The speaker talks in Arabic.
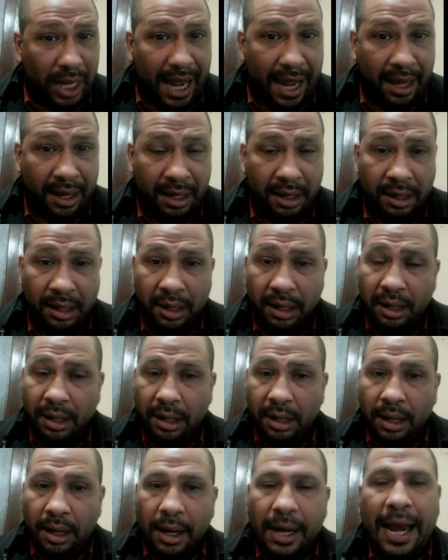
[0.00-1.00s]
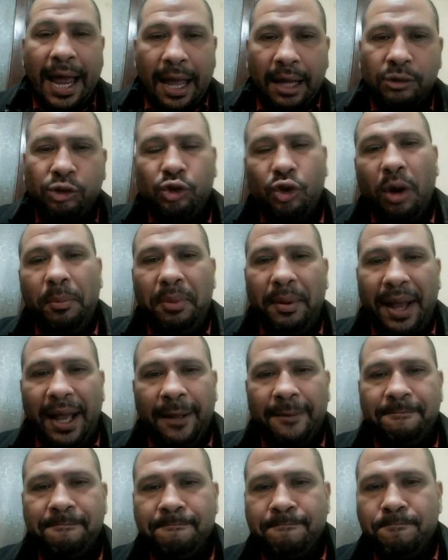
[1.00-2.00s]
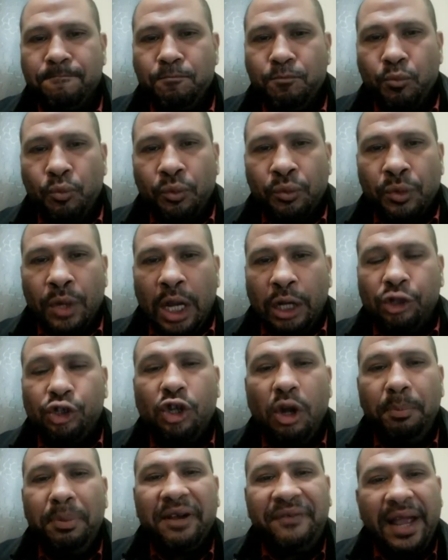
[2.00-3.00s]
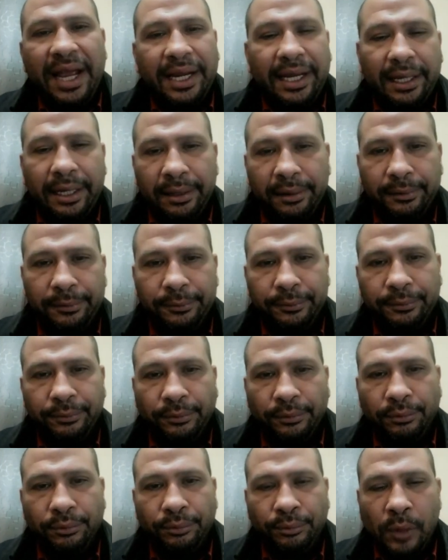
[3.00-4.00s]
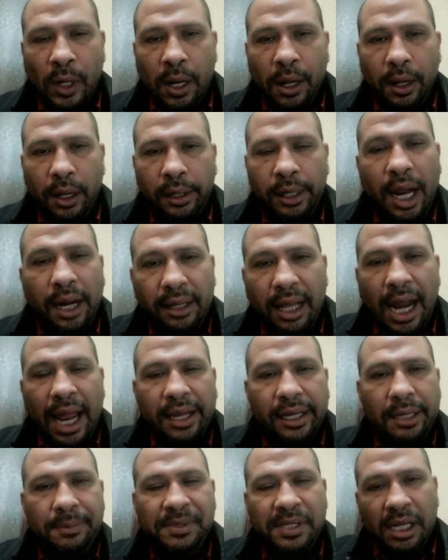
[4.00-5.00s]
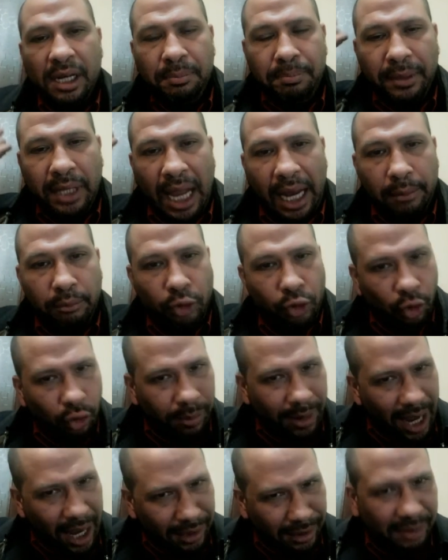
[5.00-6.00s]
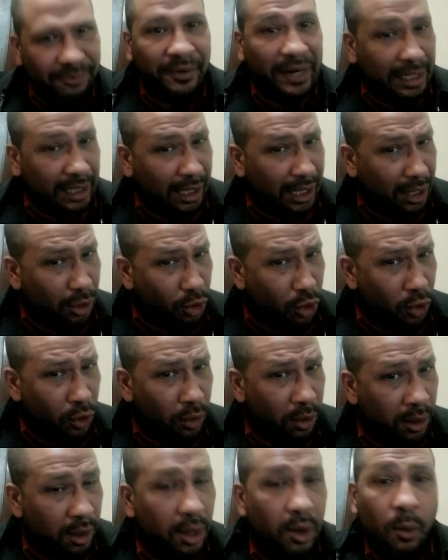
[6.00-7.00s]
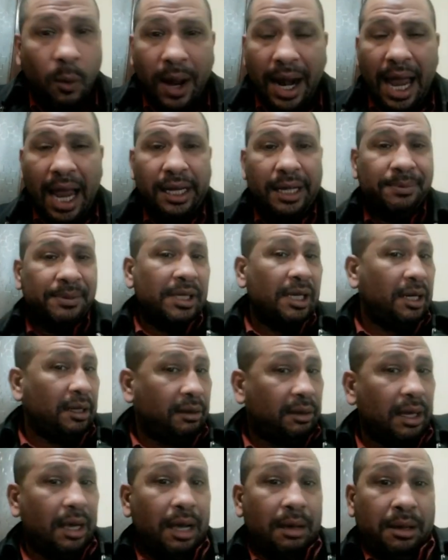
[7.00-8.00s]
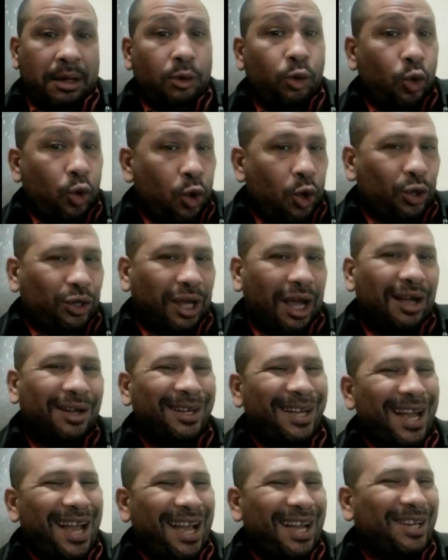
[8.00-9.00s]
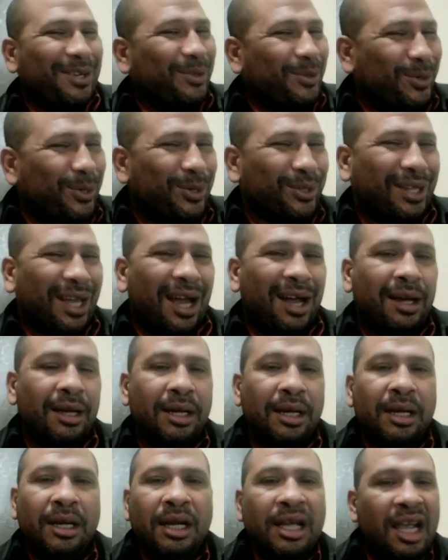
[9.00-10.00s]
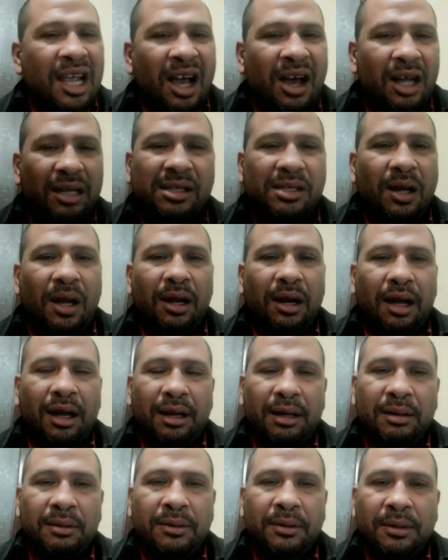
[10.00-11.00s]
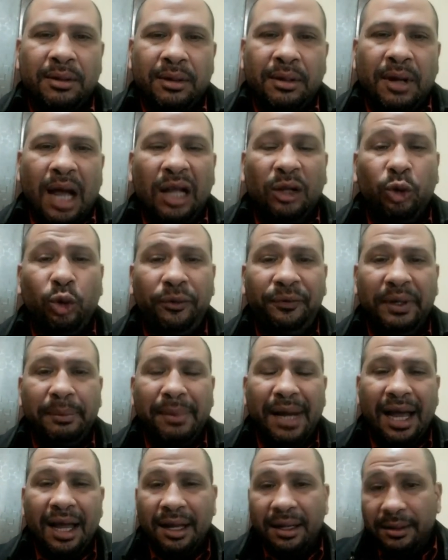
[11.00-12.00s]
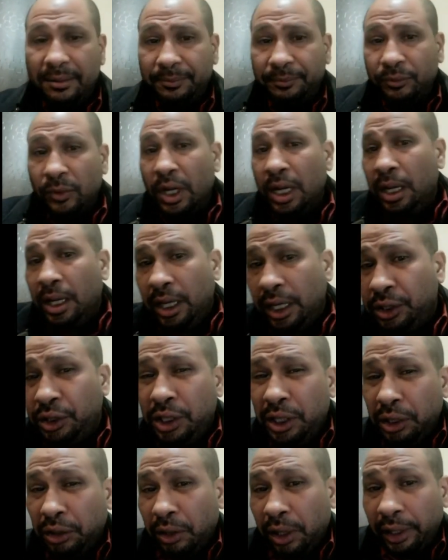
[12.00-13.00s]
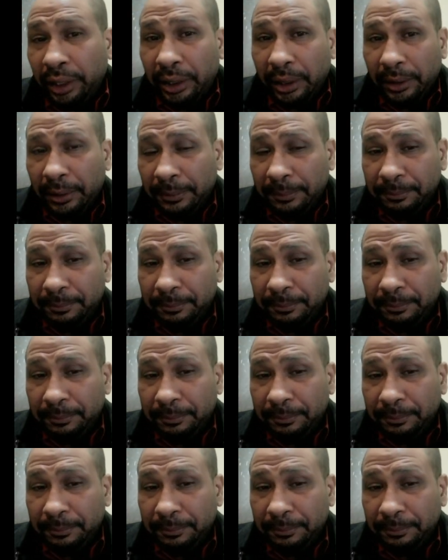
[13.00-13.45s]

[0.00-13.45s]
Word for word: ده لا ستوب بقى ستوب كفايه كده النهارده لا هنجيب سيره بتاع الميكروباص فاكرينه ولا هنجيب سيره آه، القوطه ها القوطه هي خلصانه هنروح فين بقى اديني طريق